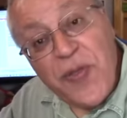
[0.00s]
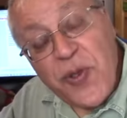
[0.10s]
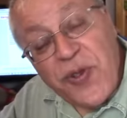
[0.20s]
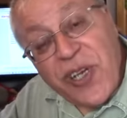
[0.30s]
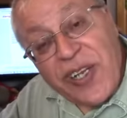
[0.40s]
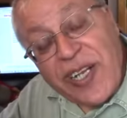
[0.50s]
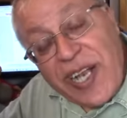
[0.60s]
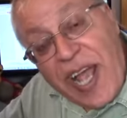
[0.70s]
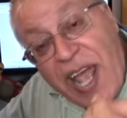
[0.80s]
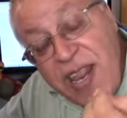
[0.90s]
Dünyanın
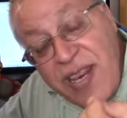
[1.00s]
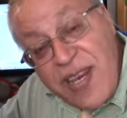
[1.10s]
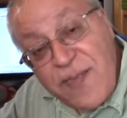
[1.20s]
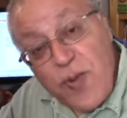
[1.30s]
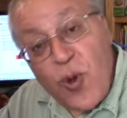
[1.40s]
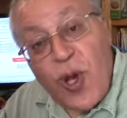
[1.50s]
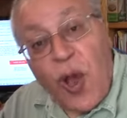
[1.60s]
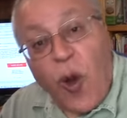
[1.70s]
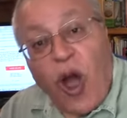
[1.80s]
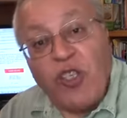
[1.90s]
en böyle
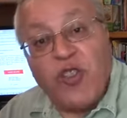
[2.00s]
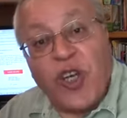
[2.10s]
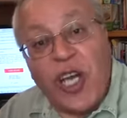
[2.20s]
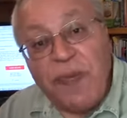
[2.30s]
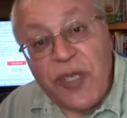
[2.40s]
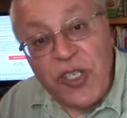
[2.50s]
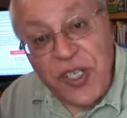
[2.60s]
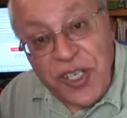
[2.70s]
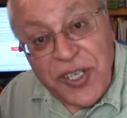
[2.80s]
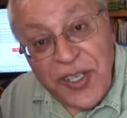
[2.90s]
acayip
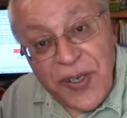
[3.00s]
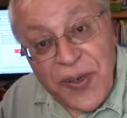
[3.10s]
işi.